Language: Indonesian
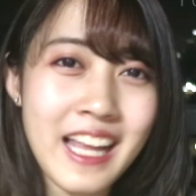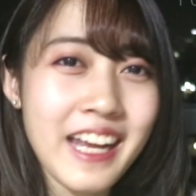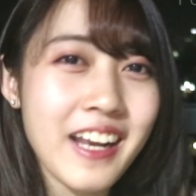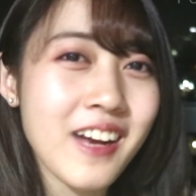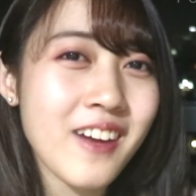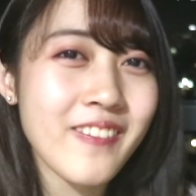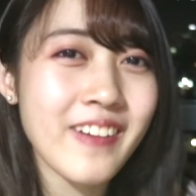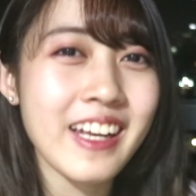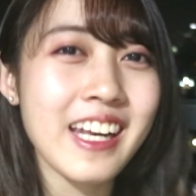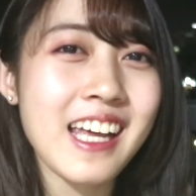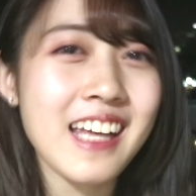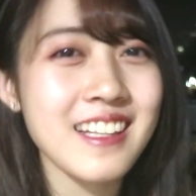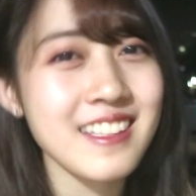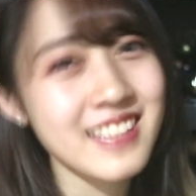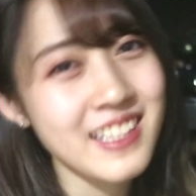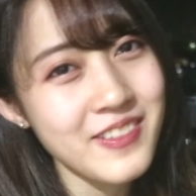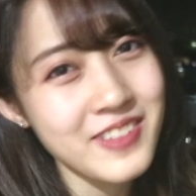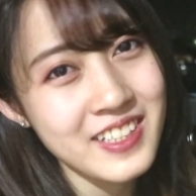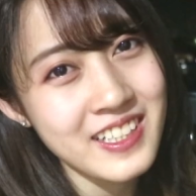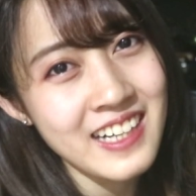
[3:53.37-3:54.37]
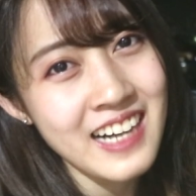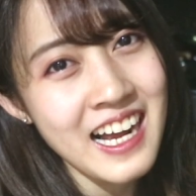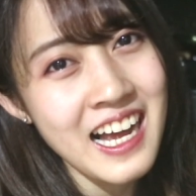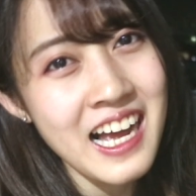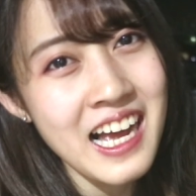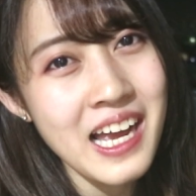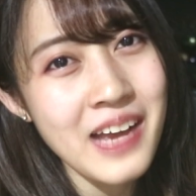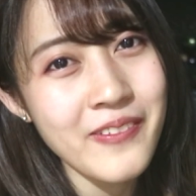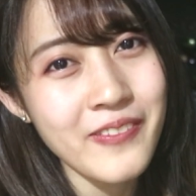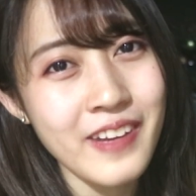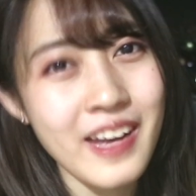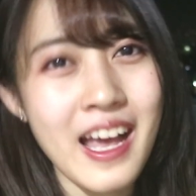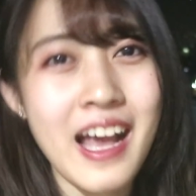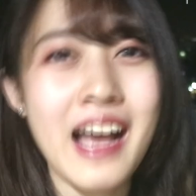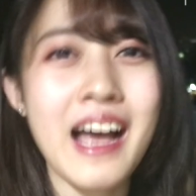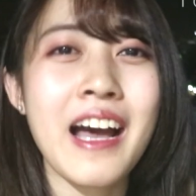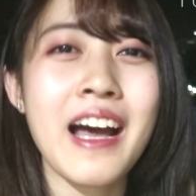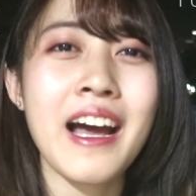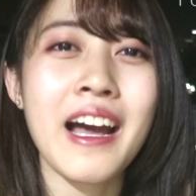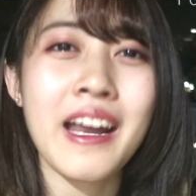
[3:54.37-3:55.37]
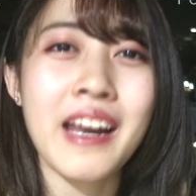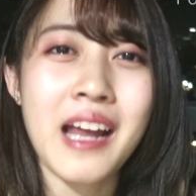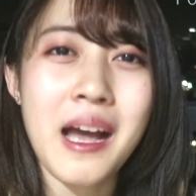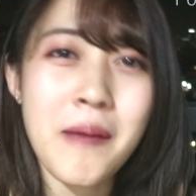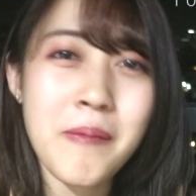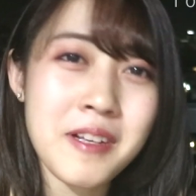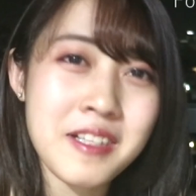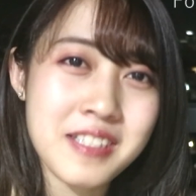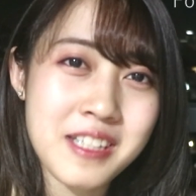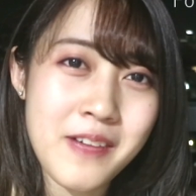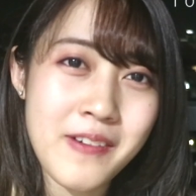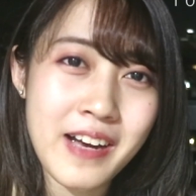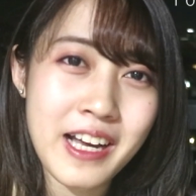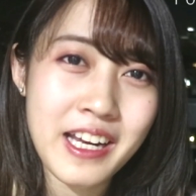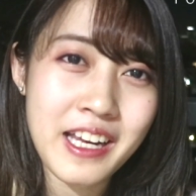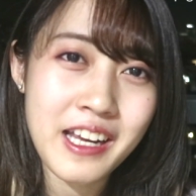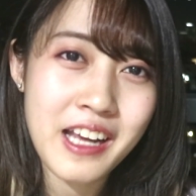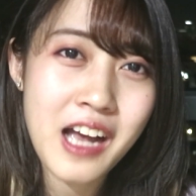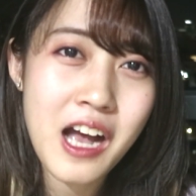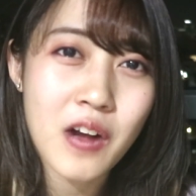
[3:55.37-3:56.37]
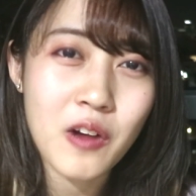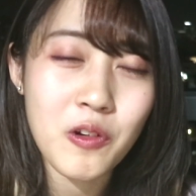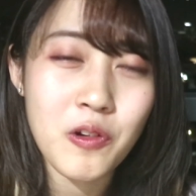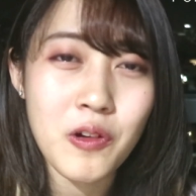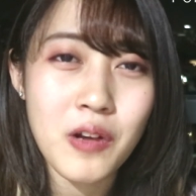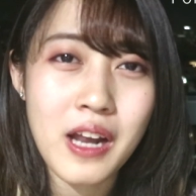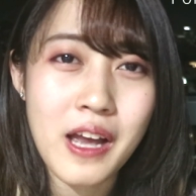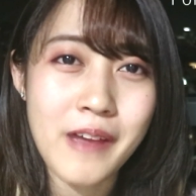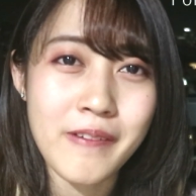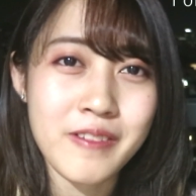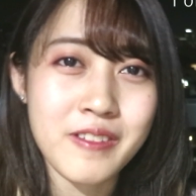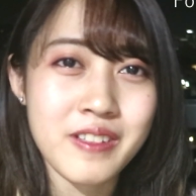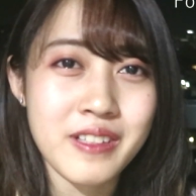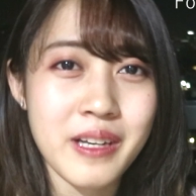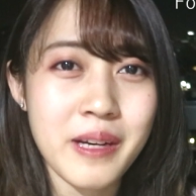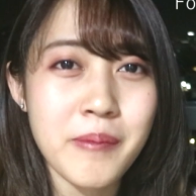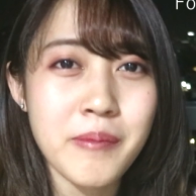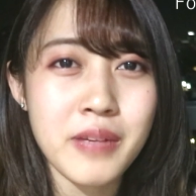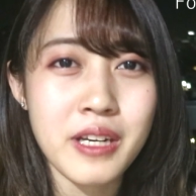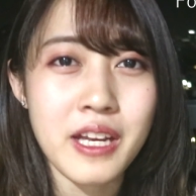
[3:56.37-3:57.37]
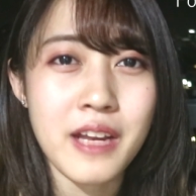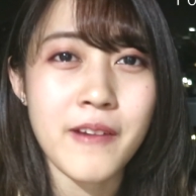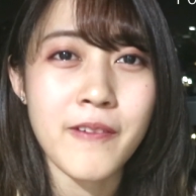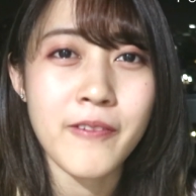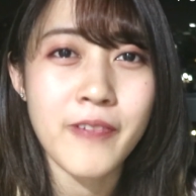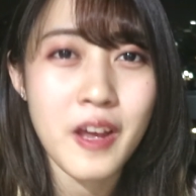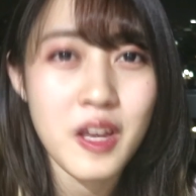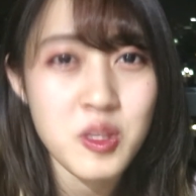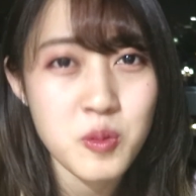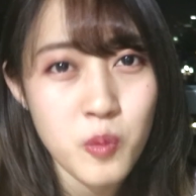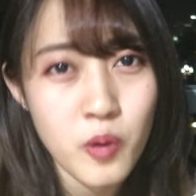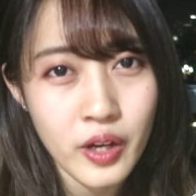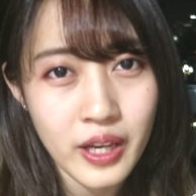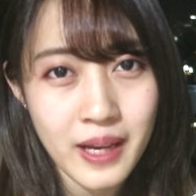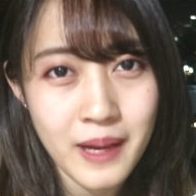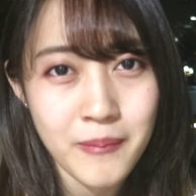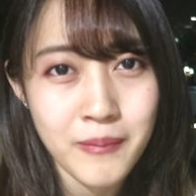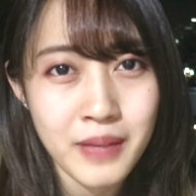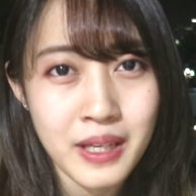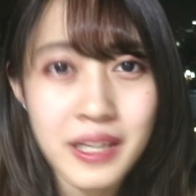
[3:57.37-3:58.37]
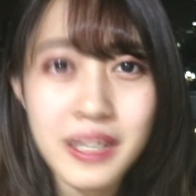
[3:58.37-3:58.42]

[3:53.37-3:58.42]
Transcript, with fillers: comment, and subscribe Dan hampir setiap harinya aku live stream di Facebook Gaming